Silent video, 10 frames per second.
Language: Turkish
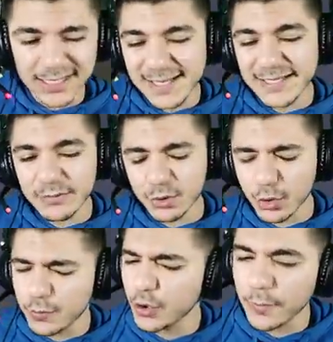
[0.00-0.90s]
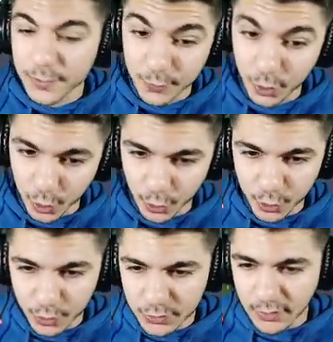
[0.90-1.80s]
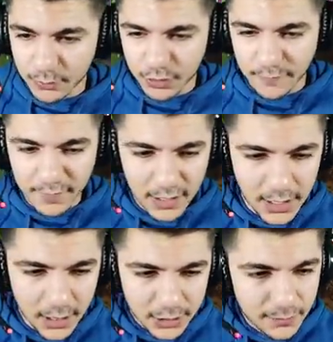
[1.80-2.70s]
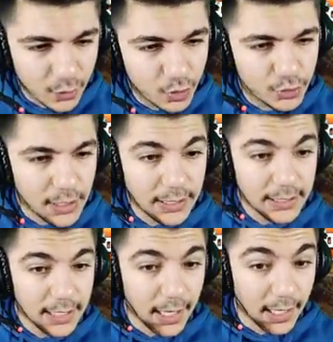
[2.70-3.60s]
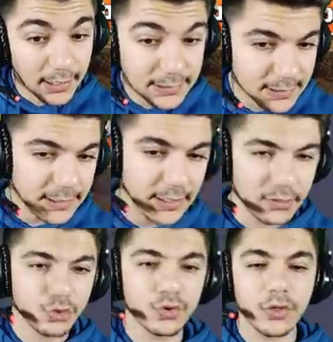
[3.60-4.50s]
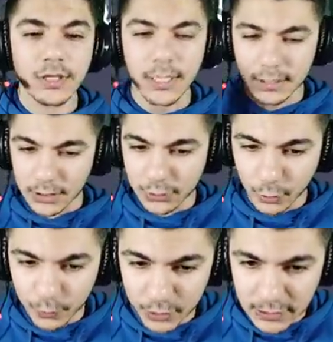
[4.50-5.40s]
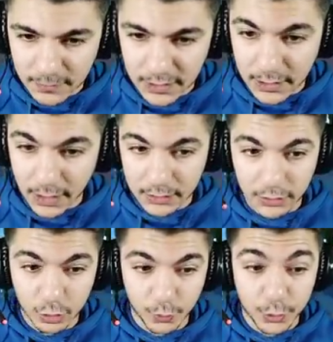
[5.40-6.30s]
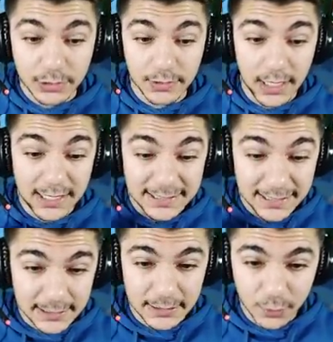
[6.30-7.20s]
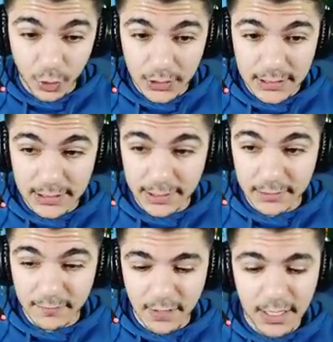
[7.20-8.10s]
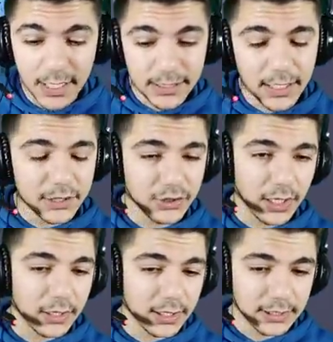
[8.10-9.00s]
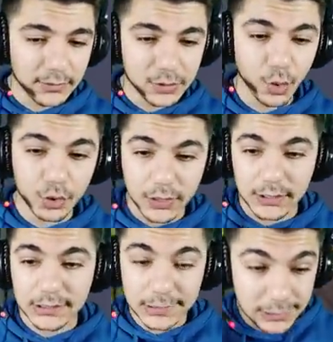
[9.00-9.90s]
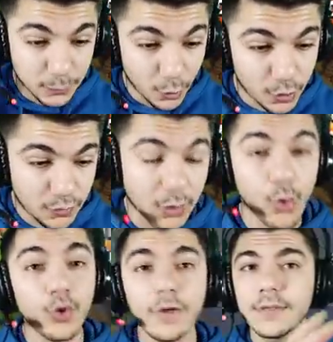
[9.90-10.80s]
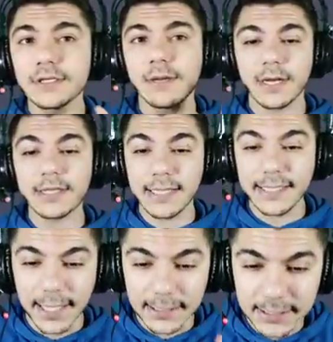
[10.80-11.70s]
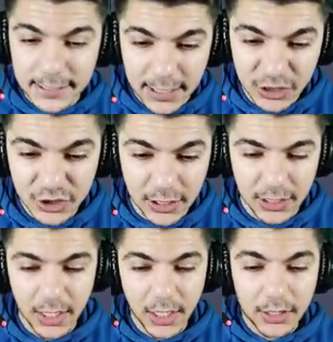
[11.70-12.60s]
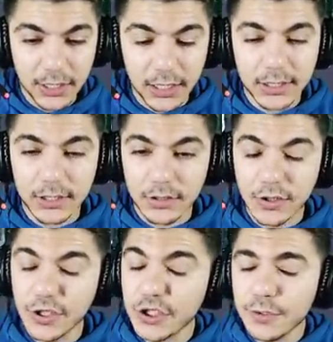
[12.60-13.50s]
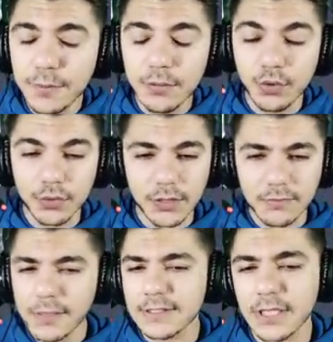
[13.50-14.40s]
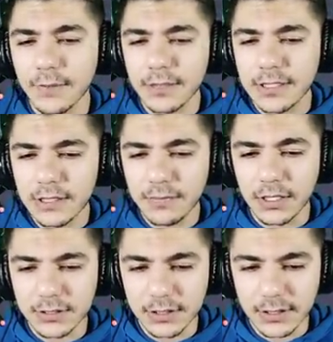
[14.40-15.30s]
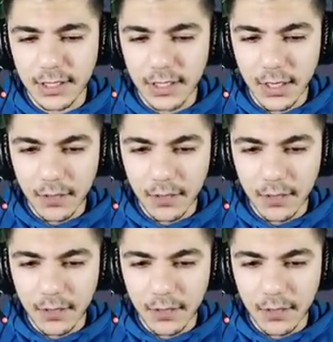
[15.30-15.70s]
Kraliçemiz yok bir şey olmaz. Büyük koruyucumuz var bu sefer. Şimdi güzel altını. Çünkü kartal topunu dikmedik. Kartal topu için 8 milyona ihtiyacım var. Gerçi Allah'tan 4 kat yıldız bonusu var. Öyle bir zamana denk geldi ki gençler. Yani hiç bilmiyordum dedim bir hesaba gireyim yanlışlıkla.